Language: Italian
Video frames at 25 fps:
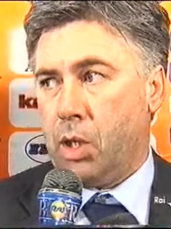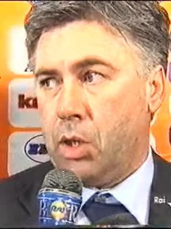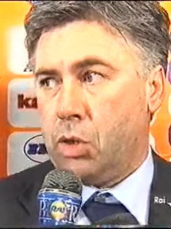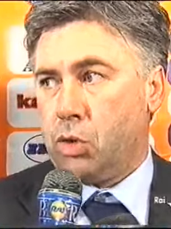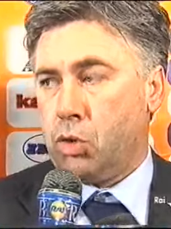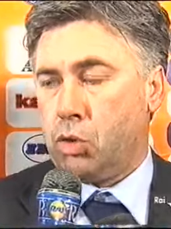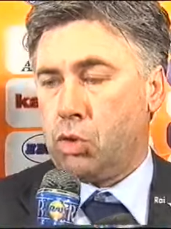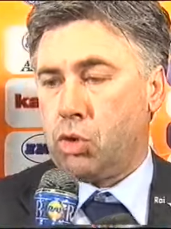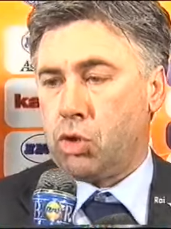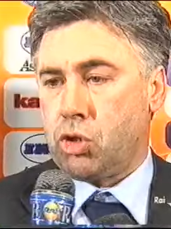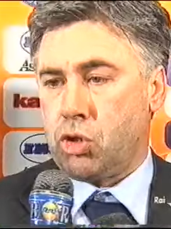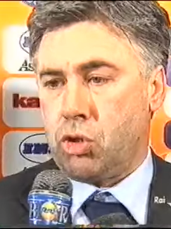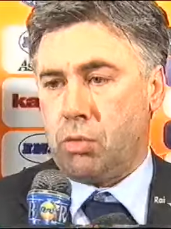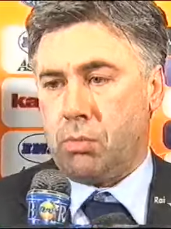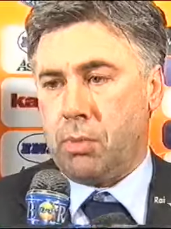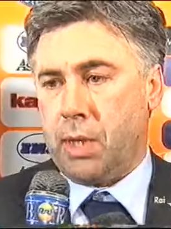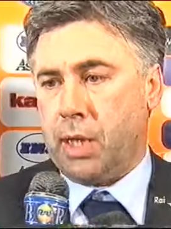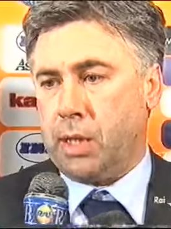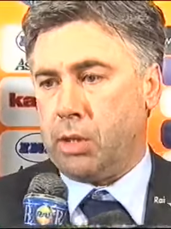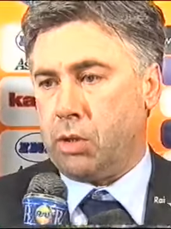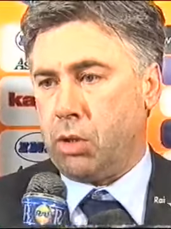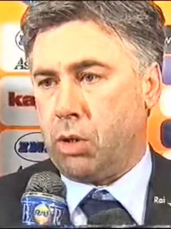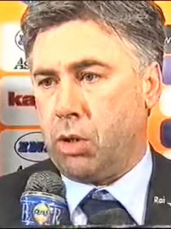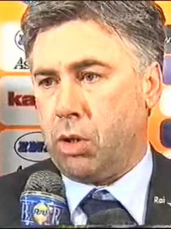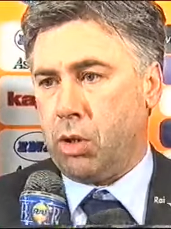tutto
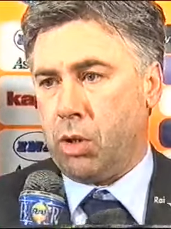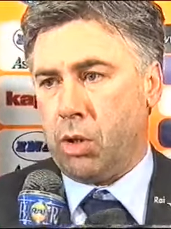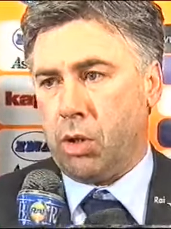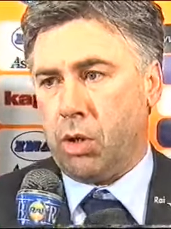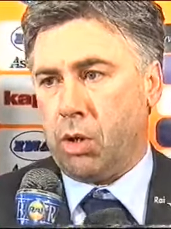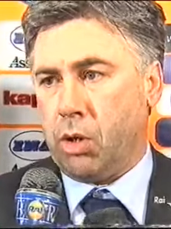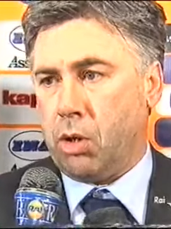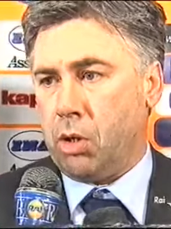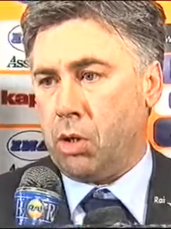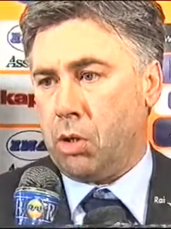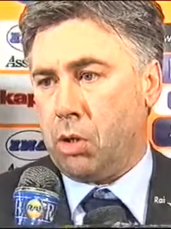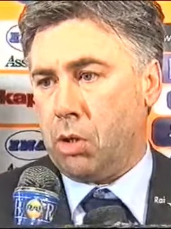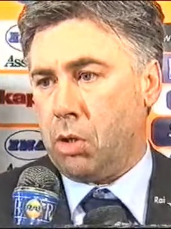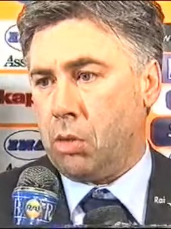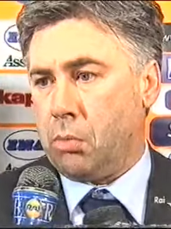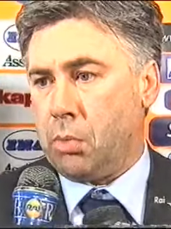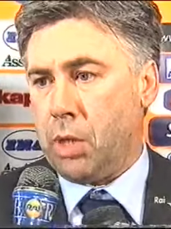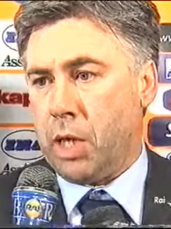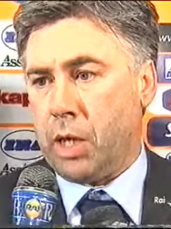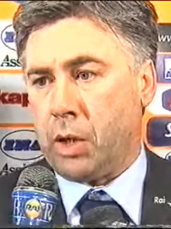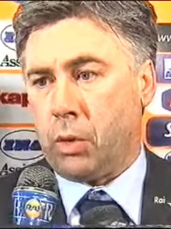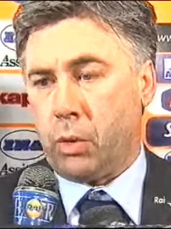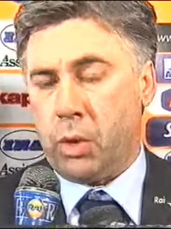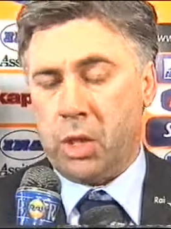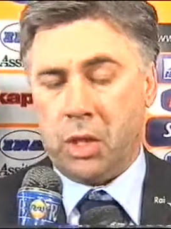sommato
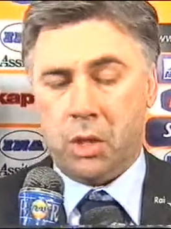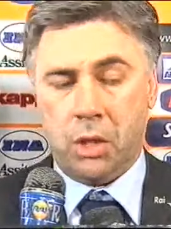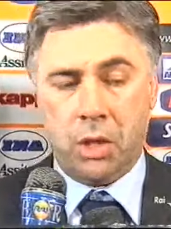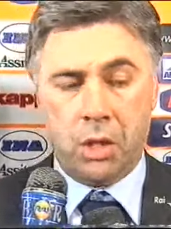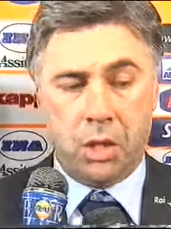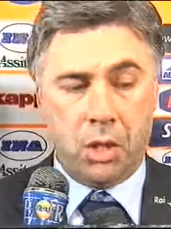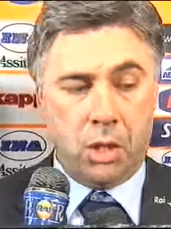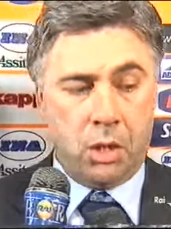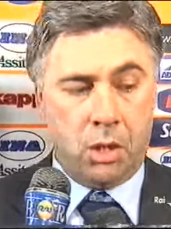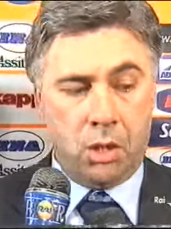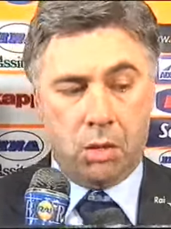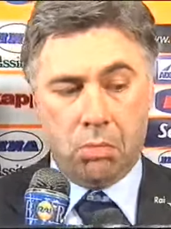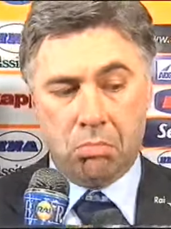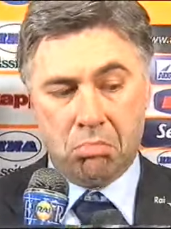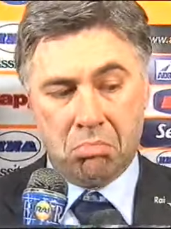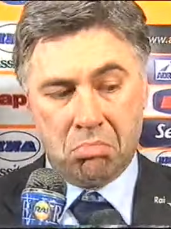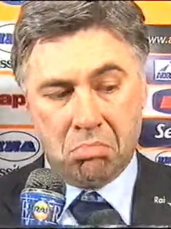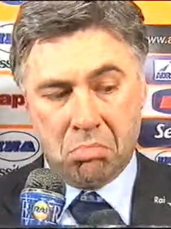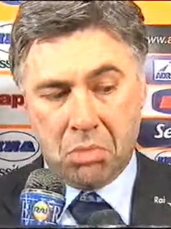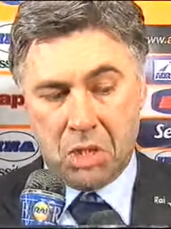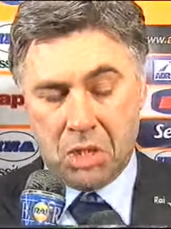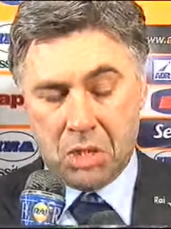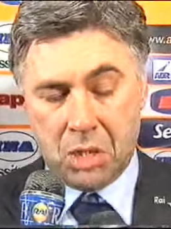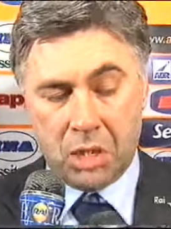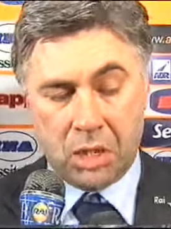e quindi
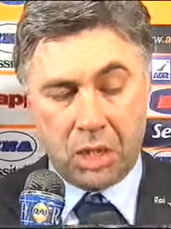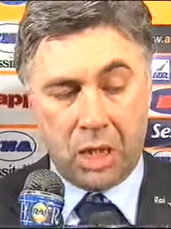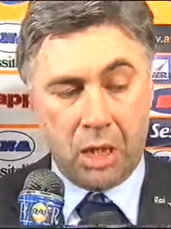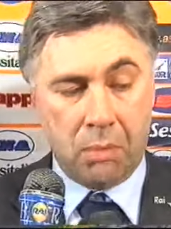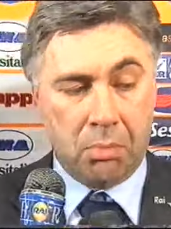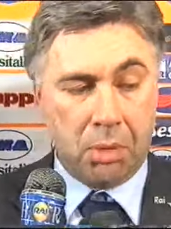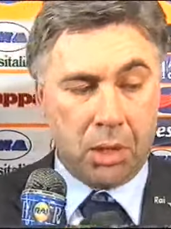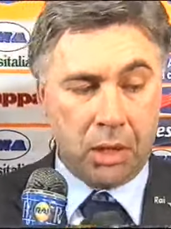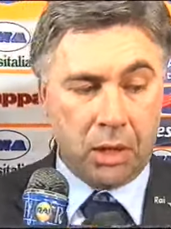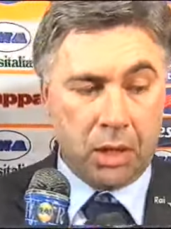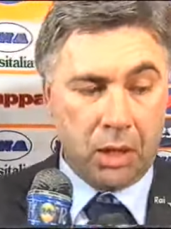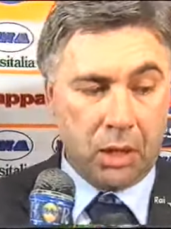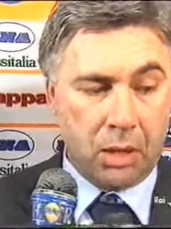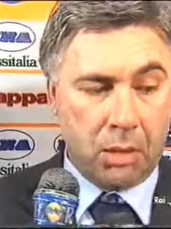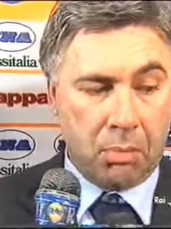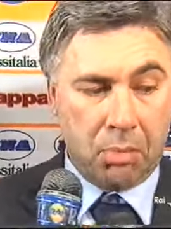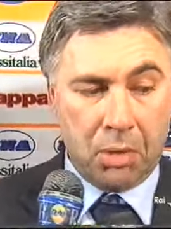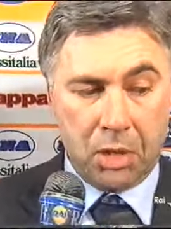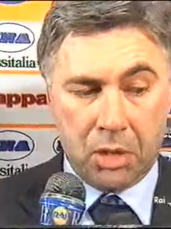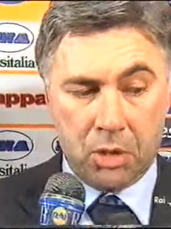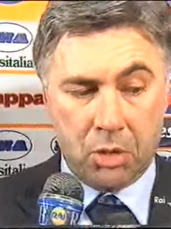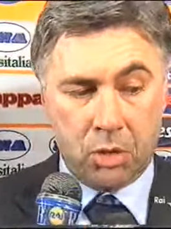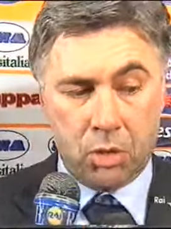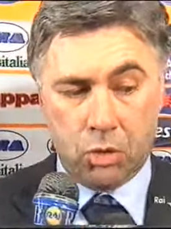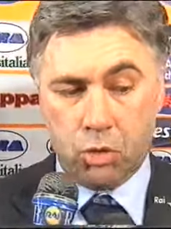sarà una partita
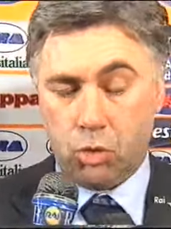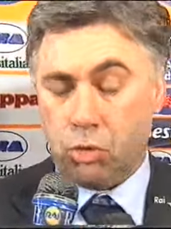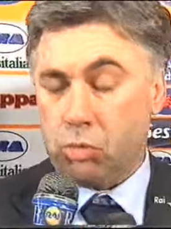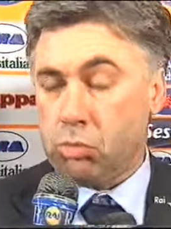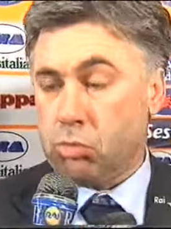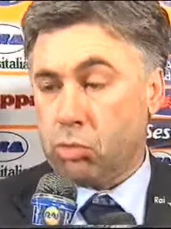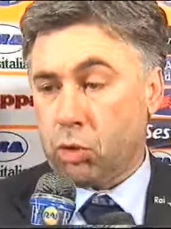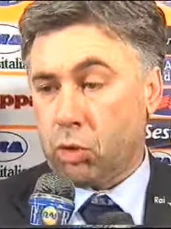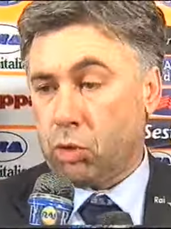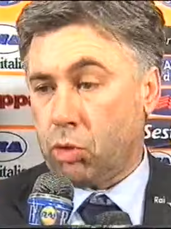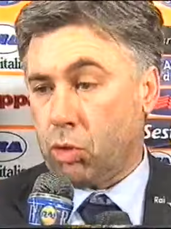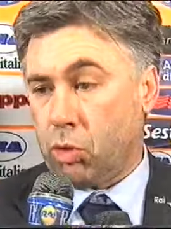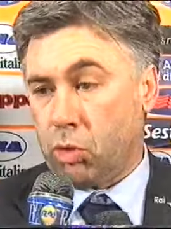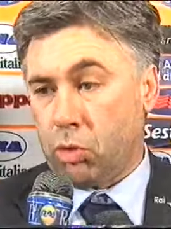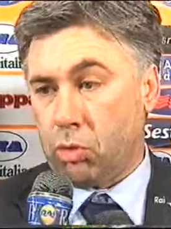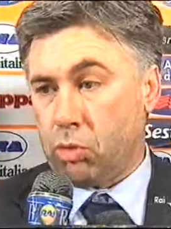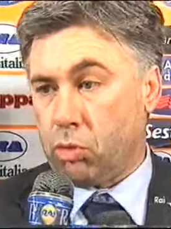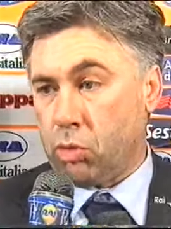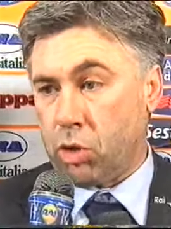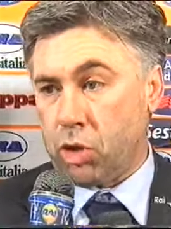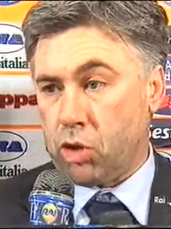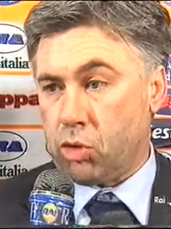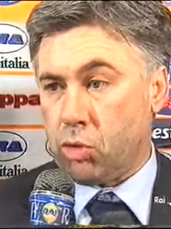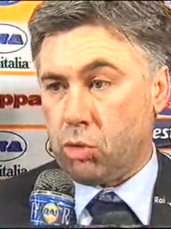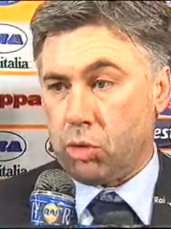penso giù, con
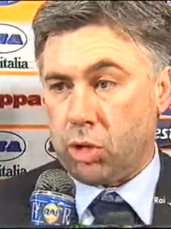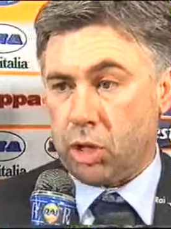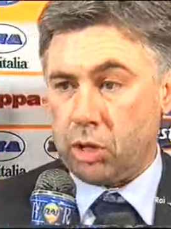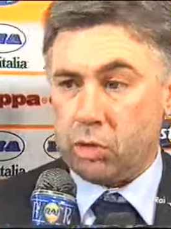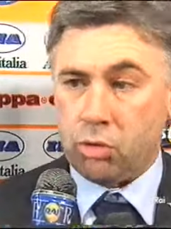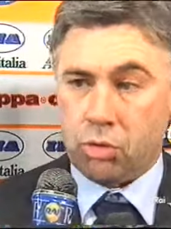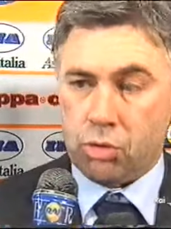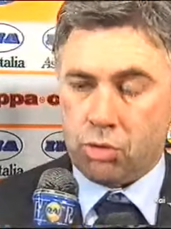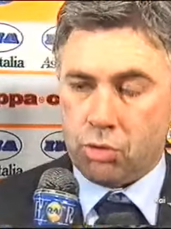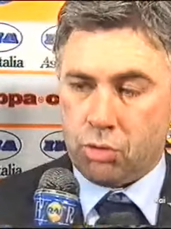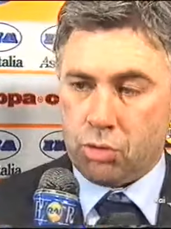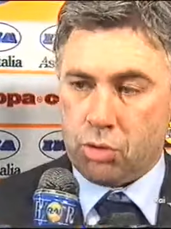un risultato